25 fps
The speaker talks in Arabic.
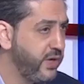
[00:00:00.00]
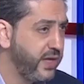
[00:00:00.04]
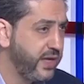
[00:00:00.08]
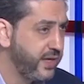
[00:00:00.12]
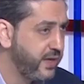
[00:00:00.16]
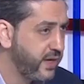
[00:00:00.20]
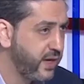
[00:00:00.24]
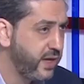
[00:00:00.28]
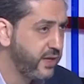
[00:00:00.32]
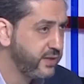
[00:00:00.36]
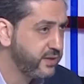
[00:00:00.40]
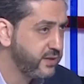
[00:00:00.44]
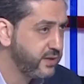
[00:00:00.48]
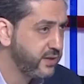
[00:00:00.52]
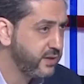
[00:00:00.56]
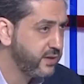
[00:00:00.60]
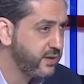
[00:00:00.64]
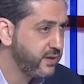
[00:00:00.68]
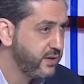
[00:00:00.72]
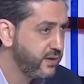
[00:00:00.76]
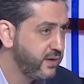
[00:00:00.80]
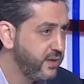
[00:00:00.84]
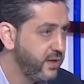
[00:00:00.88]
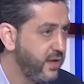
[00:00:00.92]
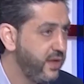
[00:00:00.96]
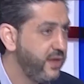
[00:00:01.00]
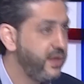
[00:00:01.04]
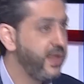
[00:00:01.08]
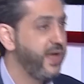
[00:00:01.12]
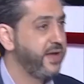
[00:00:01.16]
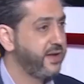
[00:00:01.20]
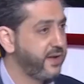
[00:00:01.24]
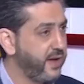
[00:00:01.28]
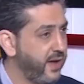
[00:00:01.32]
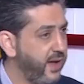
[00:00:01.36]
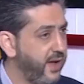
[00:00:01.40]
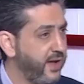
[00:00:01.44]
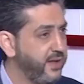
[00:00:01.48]
الاكراد م.
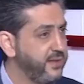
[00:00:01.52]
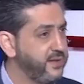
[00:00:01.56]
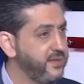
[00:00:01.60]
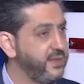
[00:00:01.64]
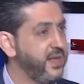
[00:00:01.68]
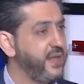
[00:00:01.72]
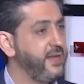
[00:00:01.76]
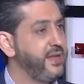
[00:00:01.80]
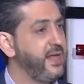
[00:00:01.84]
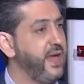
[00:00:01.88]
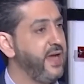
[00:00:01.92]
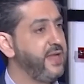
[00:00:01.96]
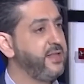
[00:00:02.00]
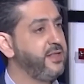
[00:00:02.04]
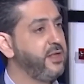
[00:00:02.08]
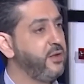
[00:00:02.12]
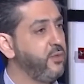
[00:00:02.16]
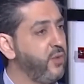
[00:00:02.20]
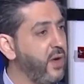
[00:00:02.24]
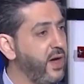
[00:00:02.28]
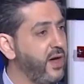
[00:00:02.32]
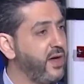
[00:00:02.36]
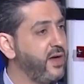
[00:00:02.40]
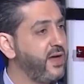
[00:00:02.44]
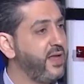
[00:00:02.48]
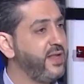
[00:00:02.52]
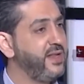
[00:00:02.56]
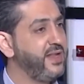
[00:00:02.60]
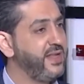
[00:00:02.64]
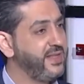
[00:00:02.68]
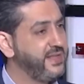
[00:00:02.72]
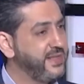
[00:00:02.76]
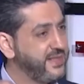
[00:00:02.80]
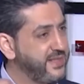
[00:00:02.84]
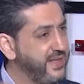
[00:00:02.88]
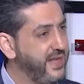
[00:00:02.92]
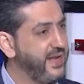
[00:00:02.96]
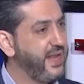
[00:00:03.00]
الاكراد يلي هيدي الورقه
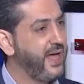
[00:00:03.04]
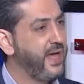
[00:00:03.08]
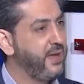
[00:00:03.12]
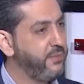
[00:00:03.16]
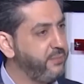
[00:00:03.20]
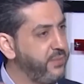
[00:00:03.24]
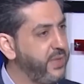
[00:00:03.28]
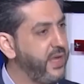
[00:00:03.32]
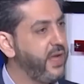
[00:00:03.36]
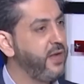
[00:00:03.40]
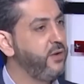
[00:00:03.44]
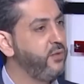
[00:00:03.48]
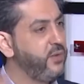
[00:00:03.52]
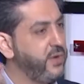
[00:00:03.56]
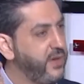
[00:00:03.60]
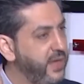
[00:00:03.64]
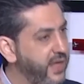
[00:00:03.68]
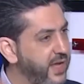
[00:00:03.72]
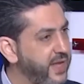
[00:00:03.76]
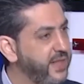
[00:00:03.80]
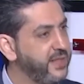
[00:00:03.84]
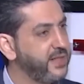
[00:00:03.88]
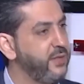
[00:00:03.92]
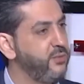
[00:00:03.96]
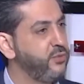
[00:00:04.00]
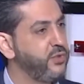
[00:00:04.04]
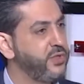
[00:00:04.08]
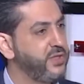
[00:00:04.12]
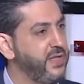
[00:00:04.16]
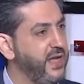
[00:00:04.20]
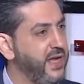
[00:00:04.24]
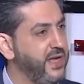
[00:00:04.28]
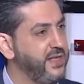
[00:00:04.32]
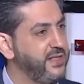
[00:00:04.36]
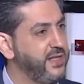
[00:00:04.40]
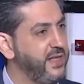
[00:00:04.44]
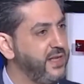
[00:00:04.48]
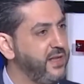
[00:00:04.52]
التي تلعب بها الولايات
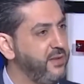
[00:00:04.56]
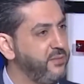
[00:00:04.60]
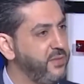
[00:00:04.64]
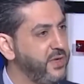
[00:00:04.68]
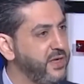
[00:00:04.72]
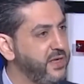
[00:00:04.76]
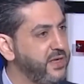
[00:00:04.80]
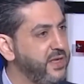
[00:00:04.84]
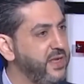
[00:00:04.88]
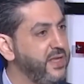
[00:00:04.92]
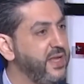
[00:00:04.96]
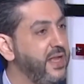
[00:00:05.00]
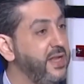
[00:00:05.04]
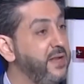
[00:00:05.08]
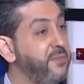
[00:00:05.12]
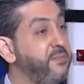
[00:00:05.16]
المتحده الامريكيه